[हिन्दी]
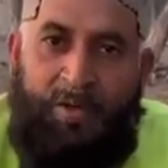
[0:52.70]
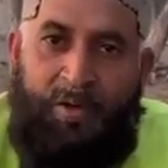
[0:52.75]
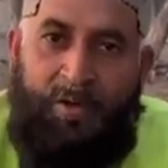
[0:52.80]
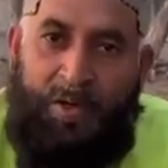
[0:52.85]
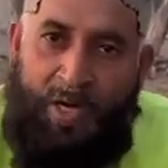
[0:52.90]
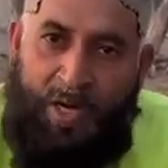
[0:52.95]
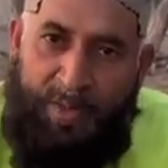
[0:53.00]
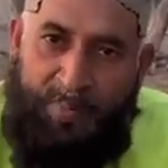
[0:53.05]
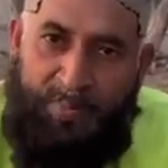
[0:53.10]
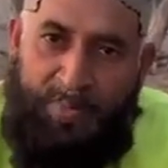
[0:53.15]

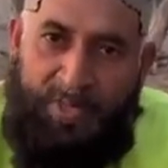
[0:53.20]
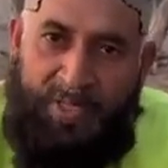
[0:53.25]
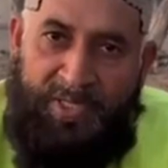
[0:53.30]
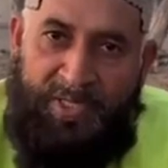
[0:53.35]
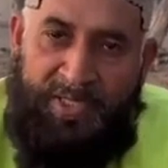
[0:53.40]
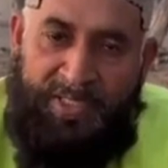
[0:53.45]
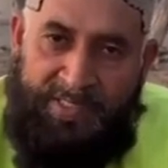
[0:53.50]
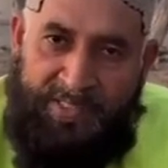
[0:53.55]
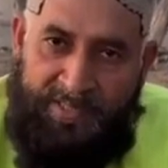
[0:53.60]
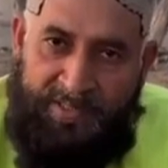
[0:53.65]
और आप भी
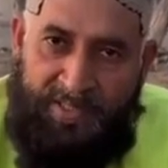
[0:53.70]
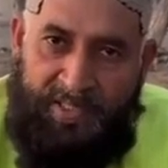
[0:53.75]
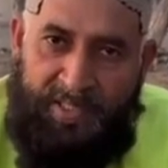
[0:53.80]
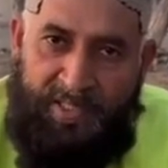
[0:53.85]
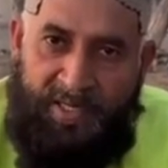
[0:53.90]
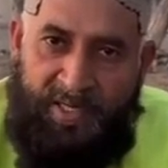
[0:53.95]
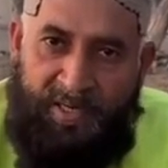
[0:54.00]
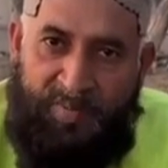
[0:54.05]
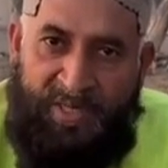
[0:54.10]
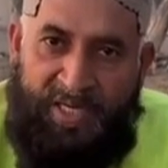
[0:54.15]
इसी तरह
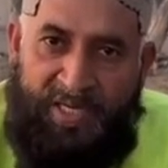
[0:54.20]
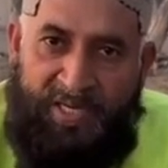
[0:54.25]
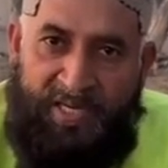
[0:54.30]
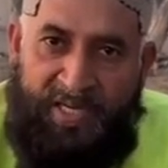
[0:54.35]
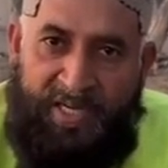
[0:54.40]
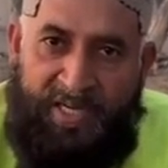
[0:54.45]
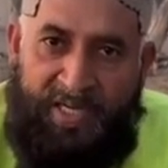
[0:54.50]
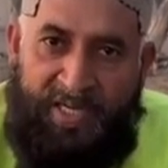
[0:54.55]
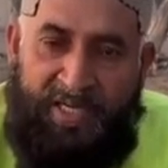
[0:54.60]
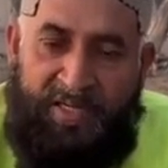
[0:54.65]
कलमे
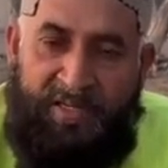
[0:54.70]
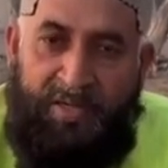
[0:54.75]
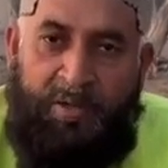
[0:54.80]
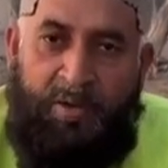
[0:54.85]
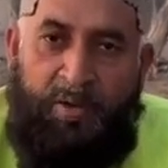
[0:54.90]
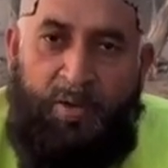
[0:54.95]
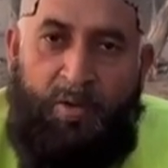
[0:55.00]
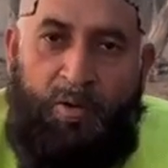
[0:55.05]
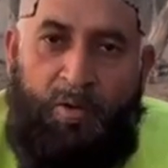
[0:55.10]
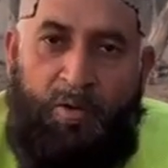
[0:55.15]
लगाएं
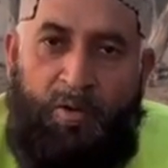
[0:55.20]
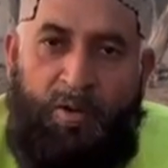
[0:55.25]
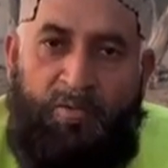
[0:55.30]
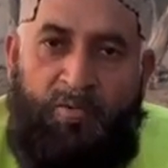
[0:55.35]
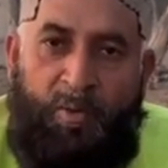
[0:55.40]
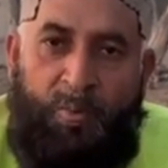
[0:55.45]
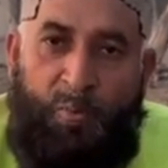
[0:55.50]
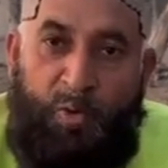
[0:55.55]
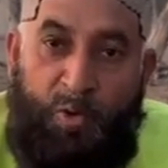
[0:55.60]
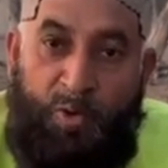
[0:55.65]
और
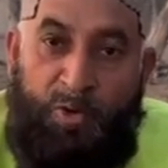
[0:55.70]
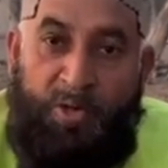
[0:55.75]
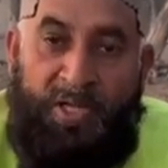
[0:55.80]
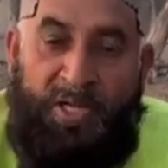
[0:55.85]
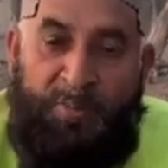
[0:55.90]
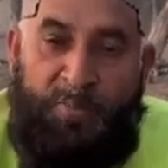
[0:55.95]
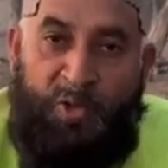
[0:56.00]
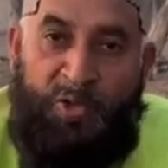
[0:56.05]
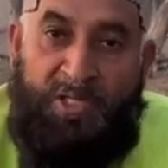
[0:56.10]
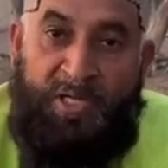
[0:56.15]
वो बोर्ड
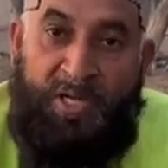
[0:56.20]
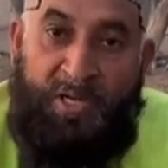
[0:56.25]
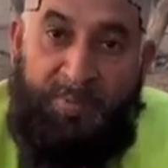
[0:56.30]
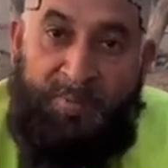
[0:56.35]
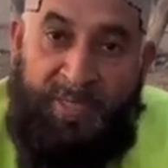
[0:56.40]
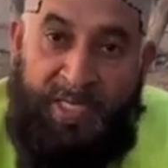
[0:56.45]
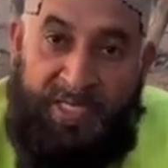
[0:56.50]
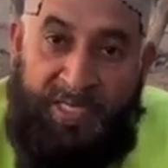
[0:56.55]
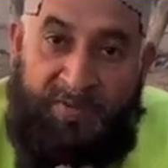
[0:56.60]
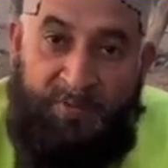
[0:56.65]
के पौधे
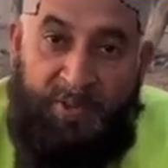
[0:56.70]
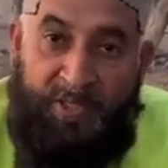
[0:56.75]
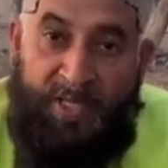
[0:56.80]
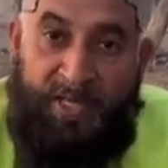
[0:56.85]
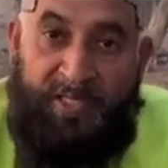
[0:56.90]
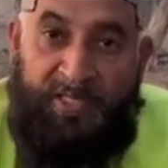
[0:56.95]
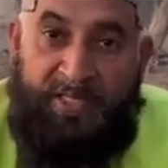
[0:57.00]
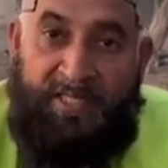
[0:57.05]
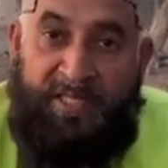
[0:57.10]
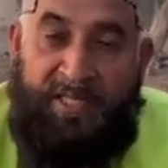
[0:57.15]
हमें गिफ्ट
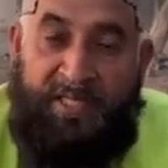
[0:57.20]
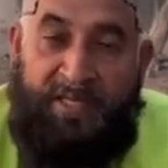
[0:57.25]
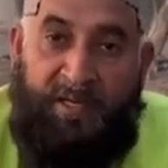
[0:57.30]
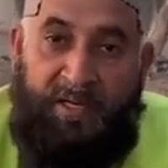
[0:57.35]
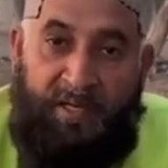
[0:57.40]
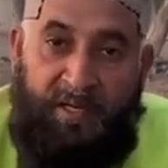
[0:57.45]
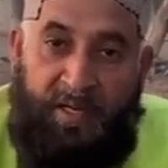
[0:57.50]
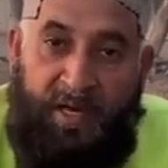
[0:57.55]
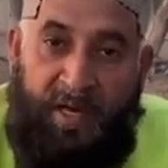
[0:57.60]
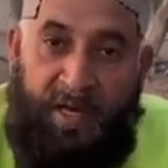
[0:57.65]
कर दें
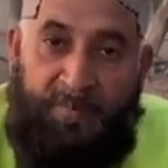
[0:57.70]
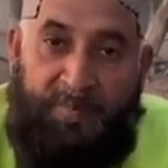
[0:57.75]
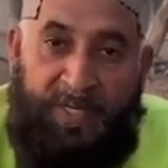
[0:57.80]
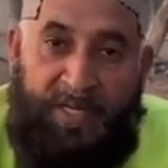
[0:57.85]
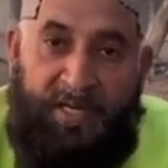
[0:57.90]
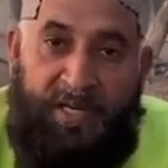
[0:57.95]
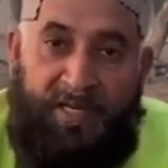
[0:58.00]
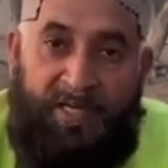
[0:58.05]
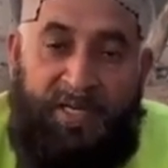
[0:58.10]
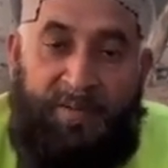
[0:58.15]
अगर
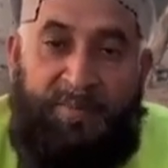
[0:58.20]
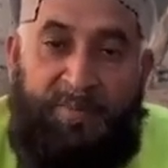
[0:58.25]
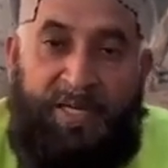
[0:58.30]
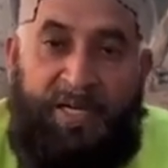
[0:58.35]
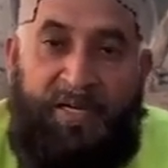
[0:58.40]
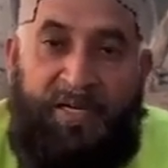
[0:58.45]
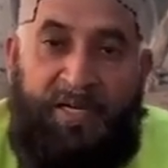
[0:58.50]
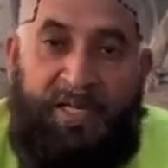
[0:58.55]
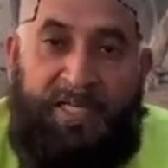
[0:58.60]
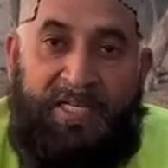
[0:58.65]
आपके इलाके में
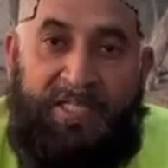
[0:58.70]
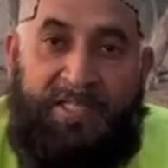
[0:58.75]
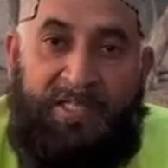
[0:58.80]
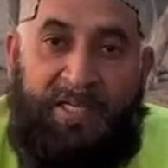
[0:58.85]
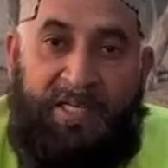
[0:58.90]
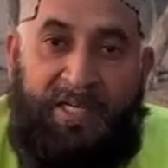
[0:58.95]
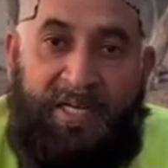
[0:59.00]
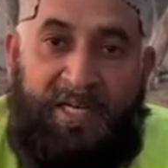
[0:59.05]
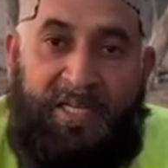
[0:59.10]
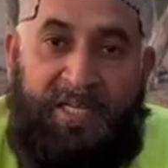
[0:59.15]
लगाने की
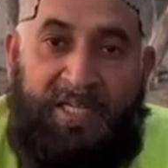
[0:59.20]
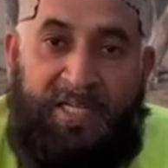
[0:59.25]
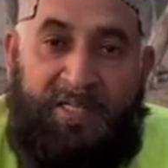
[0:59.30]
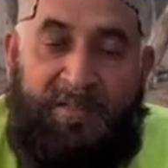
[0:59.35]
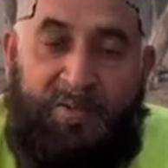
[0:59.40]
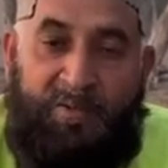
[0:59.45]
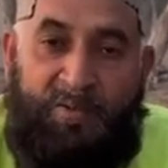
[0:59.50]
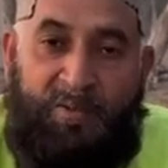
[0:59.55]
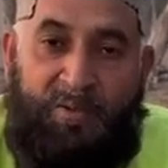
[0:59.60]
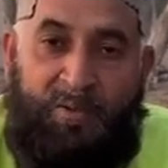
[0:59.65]
जगह नहीं है
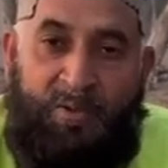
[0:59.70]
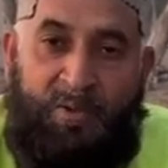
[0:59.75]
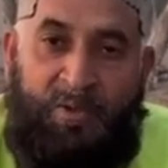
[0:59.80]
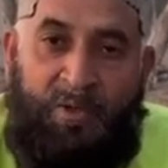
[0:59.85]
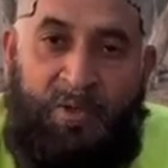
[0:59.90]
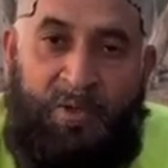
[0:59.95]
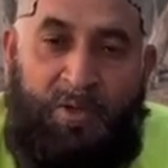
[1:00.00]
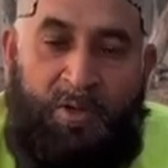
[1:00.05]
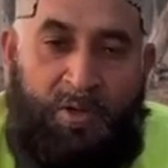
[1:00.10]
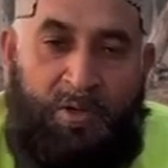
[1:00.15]
तो
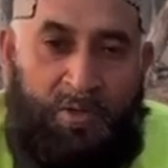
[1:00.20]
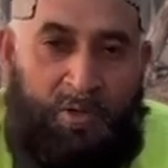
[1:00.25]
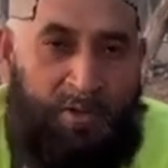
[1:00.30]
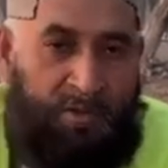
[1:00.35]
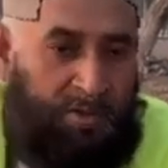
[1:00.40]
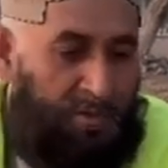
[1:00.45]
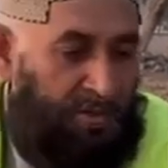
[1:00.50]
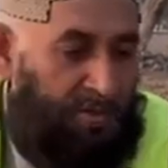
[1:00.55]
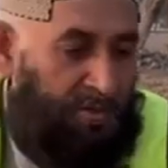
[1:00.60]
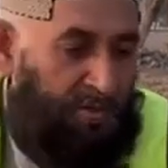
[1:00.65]

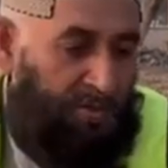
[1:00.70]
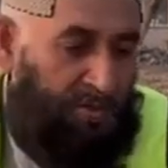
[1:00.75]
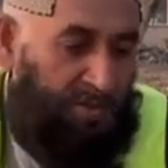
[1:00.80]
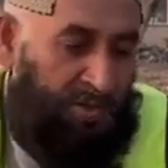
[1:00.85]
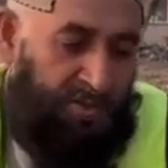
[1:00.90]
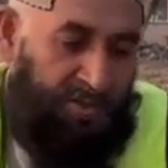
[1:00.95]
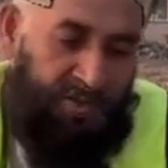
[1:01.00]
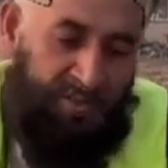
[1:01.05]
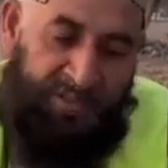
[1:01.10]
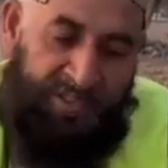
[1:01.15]
आ,
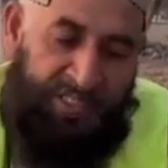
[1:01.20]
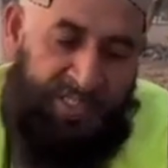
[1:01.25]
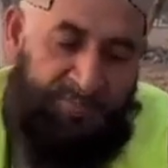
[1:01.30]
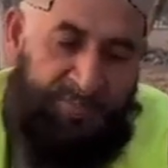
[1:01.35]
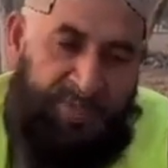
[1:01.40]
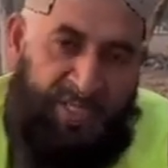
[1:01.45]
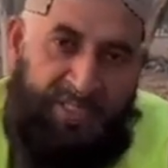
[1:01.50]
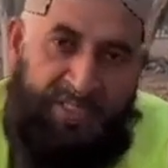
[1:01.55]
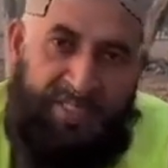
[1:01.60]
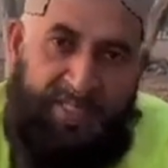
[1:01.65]
ये
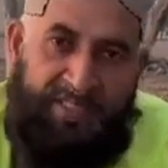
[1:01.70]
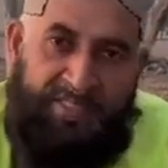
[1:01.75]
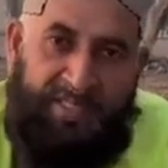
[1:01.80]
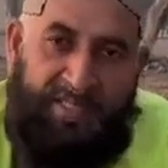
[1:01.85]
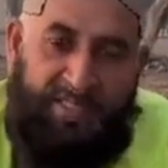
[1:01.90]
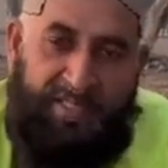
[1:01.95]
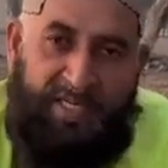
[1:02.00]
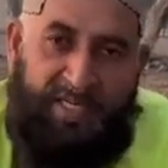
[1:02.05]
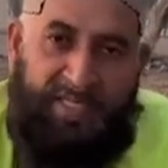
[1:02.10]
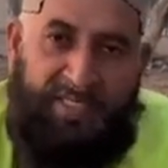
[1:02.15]
बेहतरीन
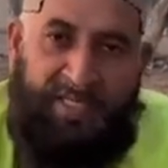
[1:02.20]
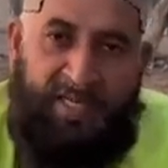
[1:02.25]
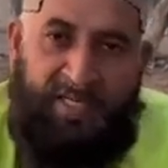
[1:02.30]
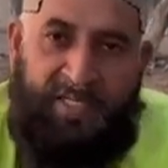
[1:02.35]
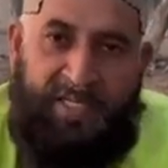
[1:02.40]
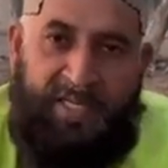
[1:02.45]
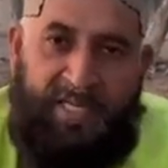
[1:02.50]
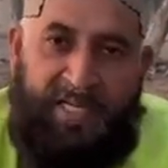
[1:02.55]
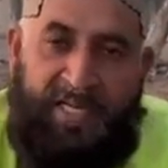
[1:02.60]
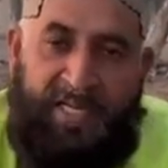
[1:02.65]
सदका
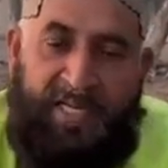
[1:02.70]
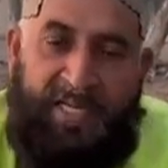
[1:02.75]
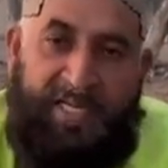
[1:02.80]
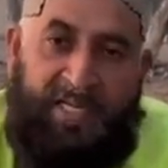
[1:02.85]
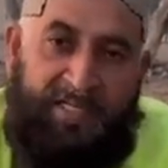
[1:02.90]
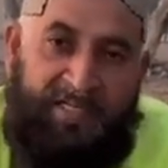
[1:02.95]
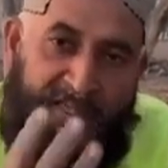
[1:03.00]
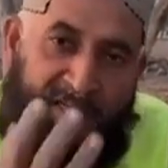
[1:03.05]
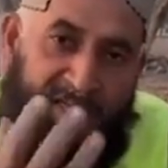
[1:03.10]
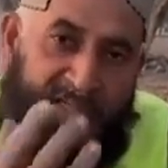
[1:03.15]
जारिया है
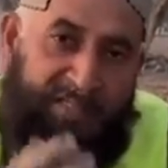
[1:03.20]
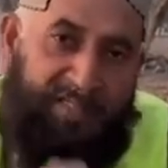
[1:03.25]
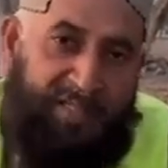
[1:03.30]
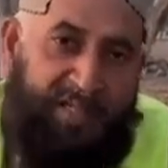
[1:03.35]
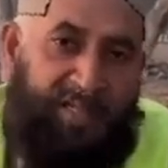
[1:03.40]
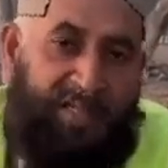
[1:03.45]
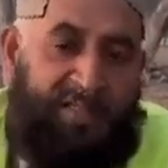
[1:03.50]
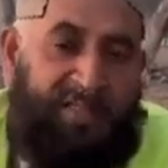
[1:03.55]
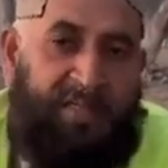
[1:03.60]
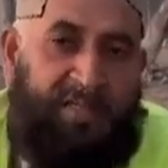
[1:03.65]
एक हजार
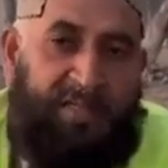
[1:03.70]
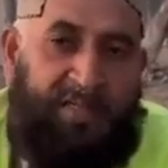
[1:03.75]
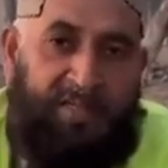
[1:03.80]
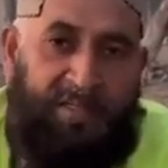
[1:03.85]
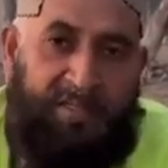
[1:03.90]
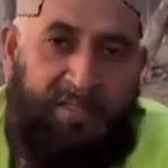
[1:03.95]
साल तक